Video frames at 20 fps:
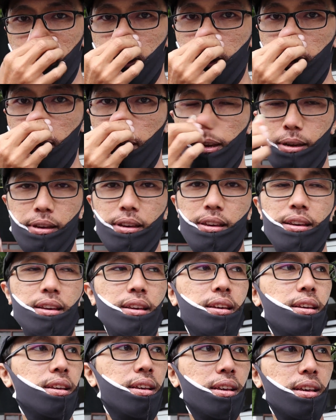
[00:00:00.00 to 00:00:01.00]
di
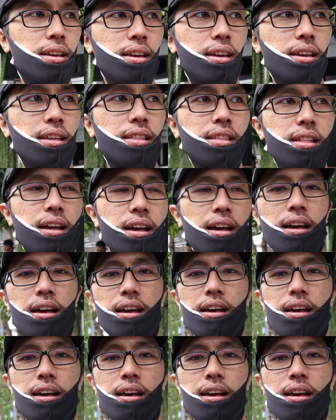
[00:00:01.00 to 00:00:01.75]
kita